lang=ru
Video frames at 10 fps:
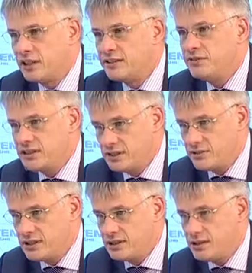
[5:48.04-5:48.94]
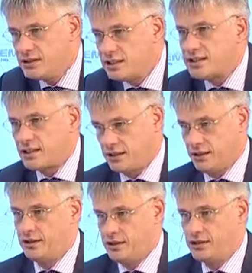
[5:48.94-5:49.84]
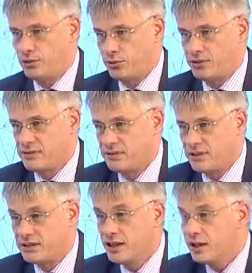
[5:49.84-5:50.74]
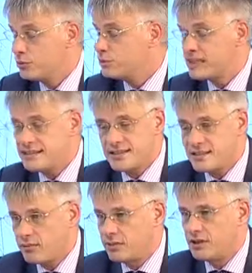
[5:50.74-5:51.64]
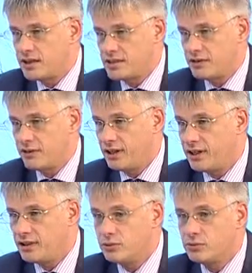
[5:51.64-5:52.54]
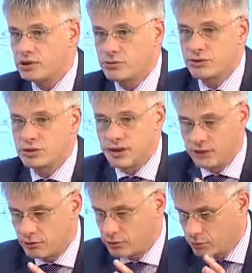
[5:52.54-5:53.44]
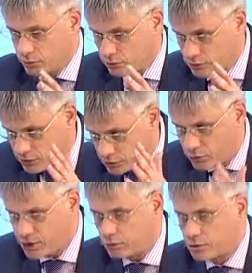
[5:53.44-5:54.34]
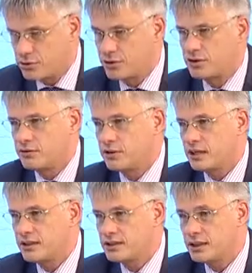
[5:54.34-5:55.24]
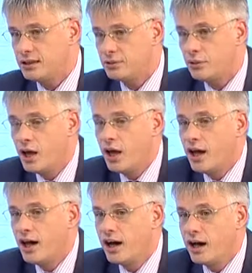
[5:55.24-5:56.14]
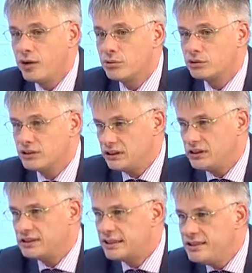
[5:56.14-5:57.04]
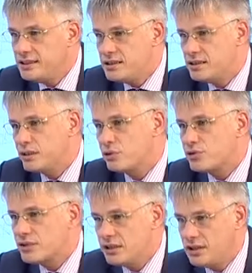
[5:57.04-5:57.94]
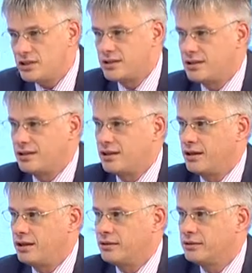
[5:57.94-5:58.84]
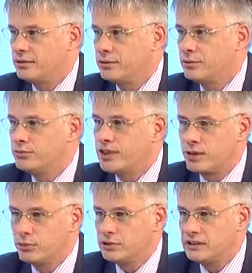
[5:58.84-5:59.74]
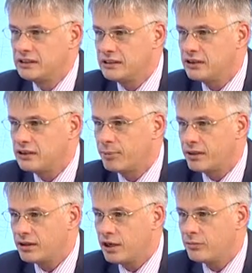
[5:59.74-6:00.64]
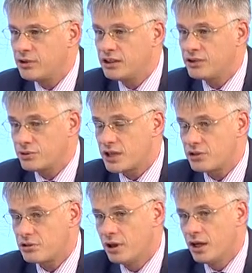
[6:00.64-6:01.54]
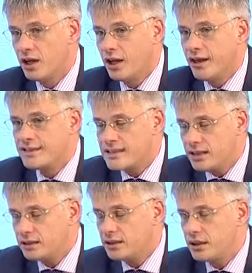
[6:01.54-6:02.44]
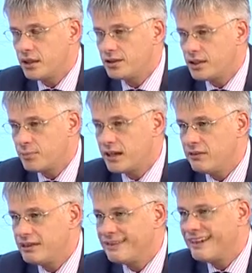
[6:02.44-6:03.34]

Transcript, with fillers: ответственности за сохранение здоровья своих родителей. То есть у нас есть самые разные варианты, у нас уже, слава богу, вот скоро год существования центру, а, уже есть статистика, уже есть э, наработанные какие-то программы. И хочу сказать, что центр направлен на